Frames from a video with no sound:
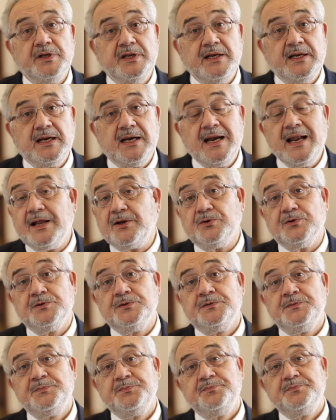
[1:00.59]
tienen claro.
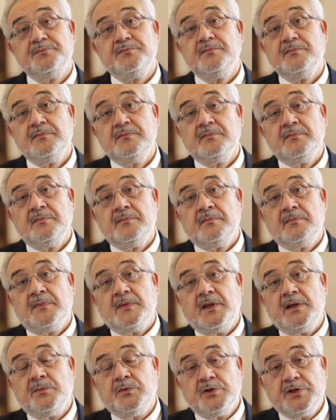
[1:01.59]

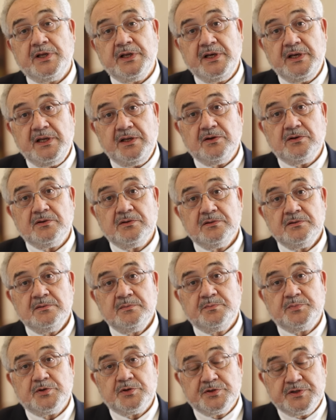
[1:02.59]
Hemos tenido
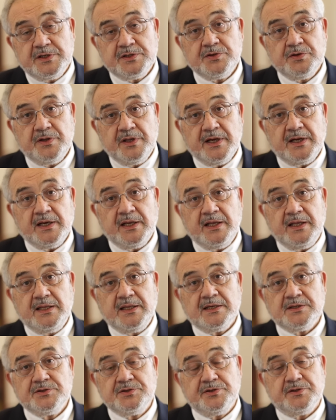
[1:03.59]
procesos de
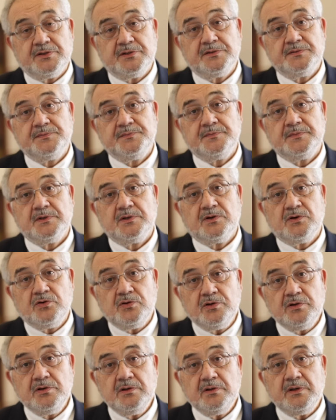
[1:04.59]
acreditación
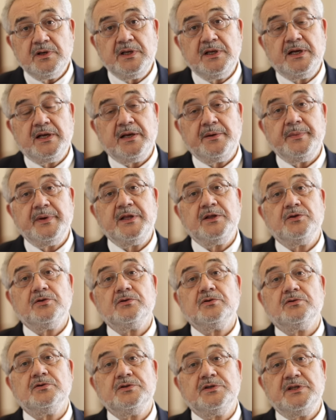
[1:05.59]
con
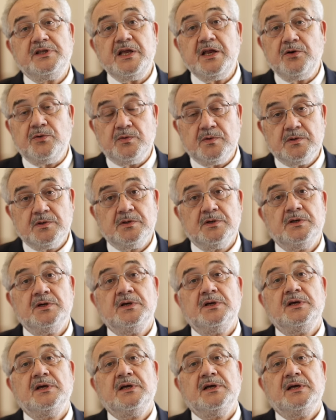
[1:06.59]
incrementos continuos
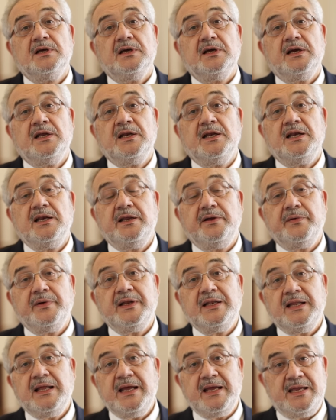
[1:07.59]
en el
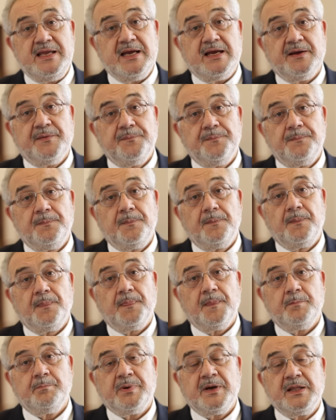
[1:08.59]
nivel de ella.
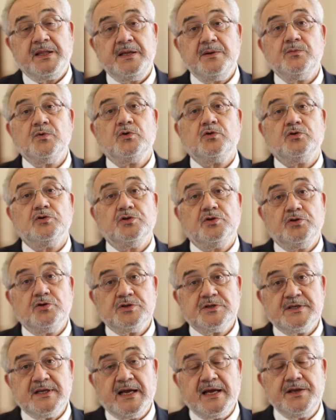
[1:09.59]
Partimos con
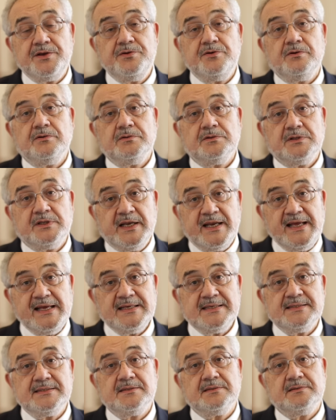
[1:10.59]
dos años,
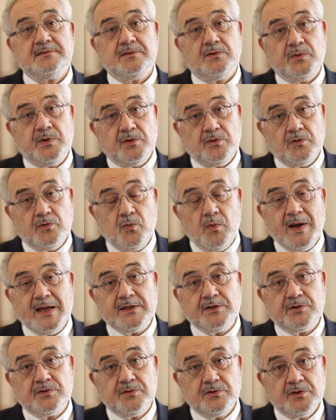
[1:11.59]
tres, luego
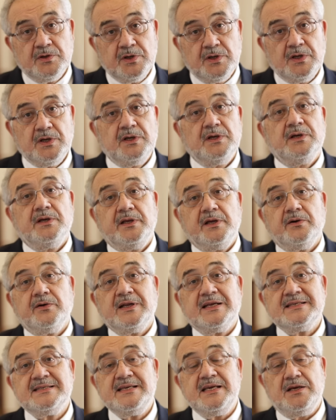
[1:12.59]
cuatro y
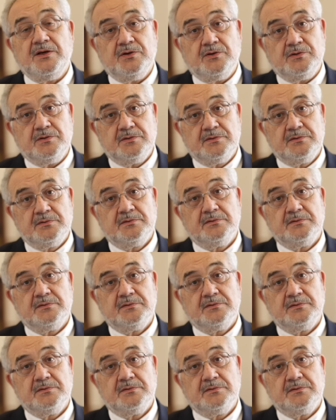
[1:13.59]
ahora cinco.